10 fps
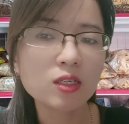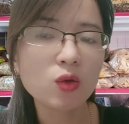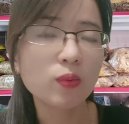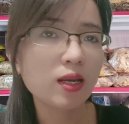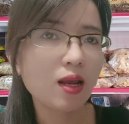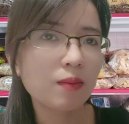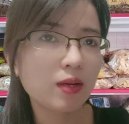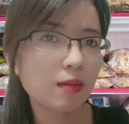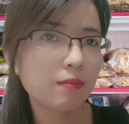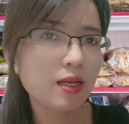sử dụng kết hợp
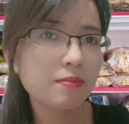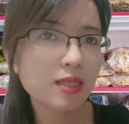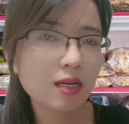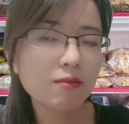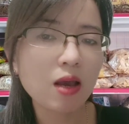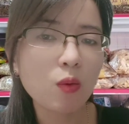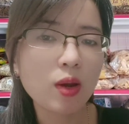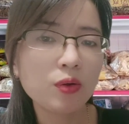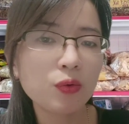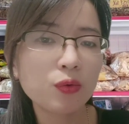nấm liêm xanh và
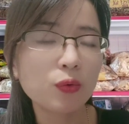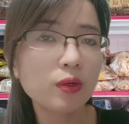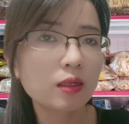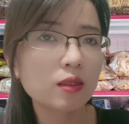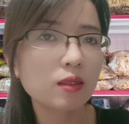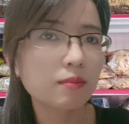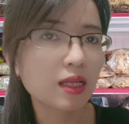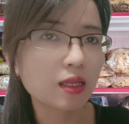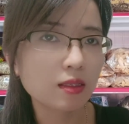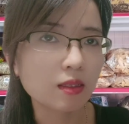hoa đu đủ đực được
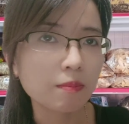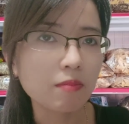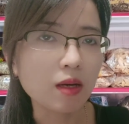bình thường